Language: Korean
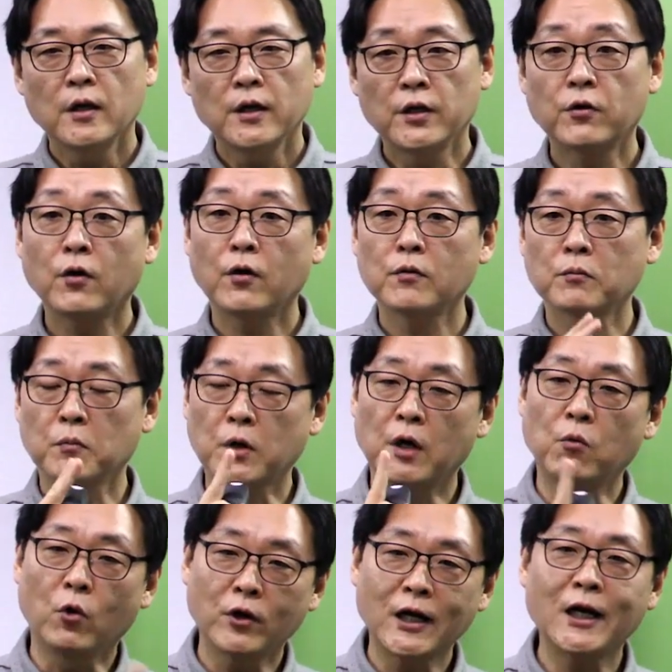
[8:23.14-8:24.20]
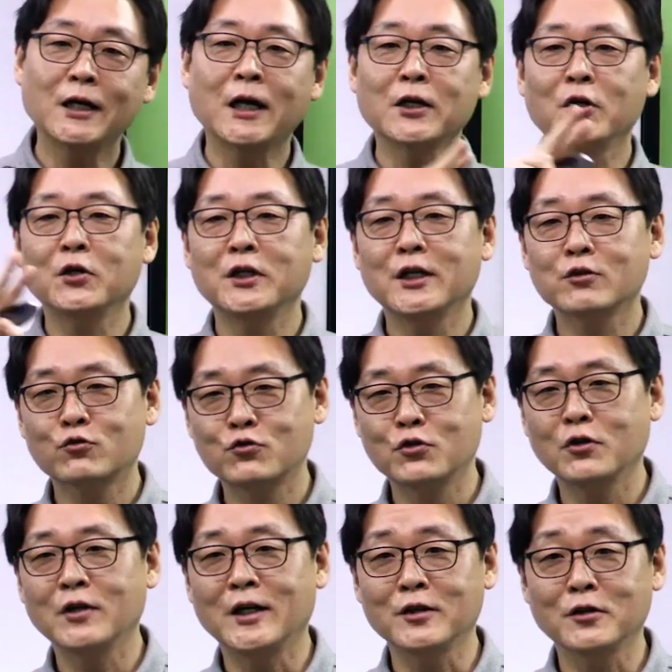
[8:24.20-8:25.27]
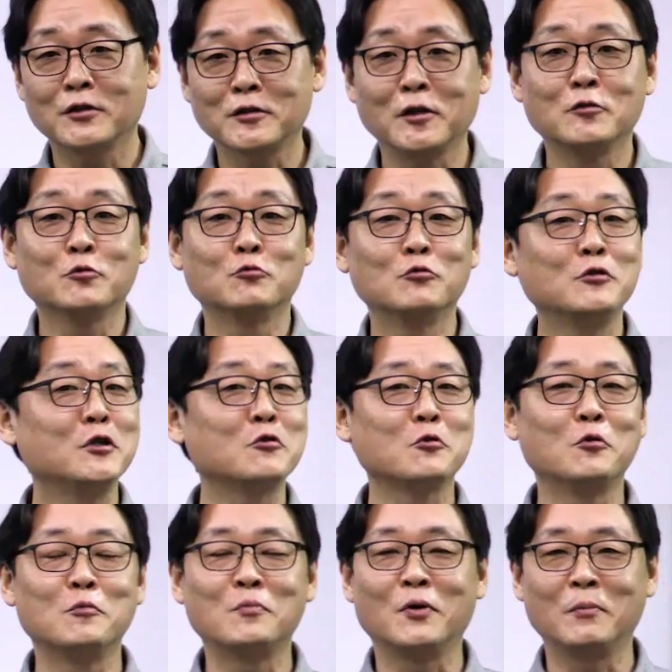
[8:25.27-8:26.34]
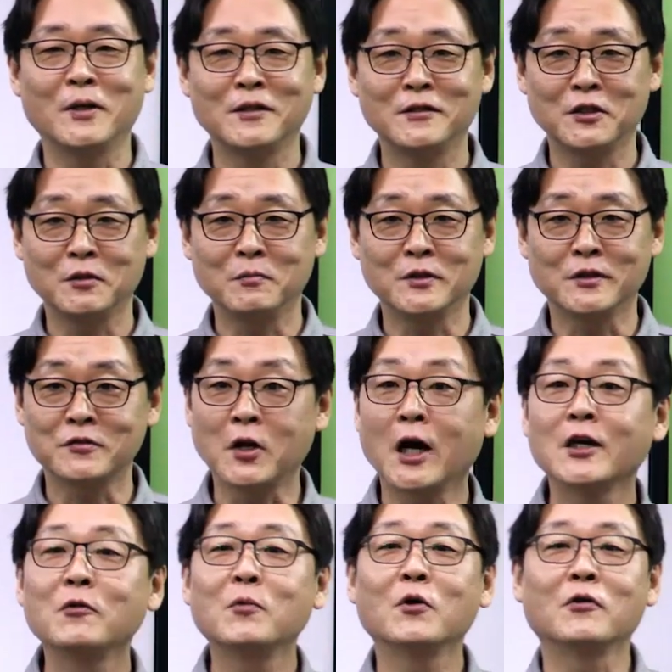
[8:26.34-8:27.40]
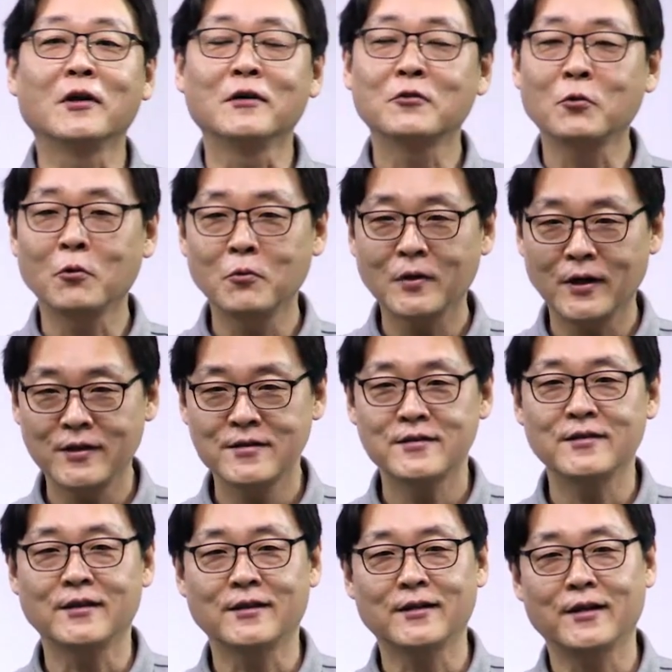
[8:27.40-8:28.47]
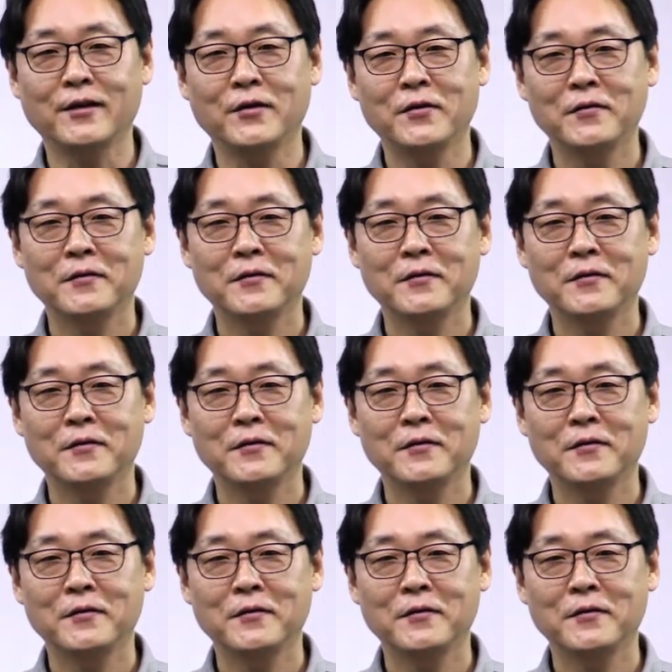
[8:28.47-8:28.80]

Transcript: 이러고 그러니까 원안 가결이나 수정 가결은 그래도 운이 좋은 법안들입니다. 상임위원회를 통과했으니까요.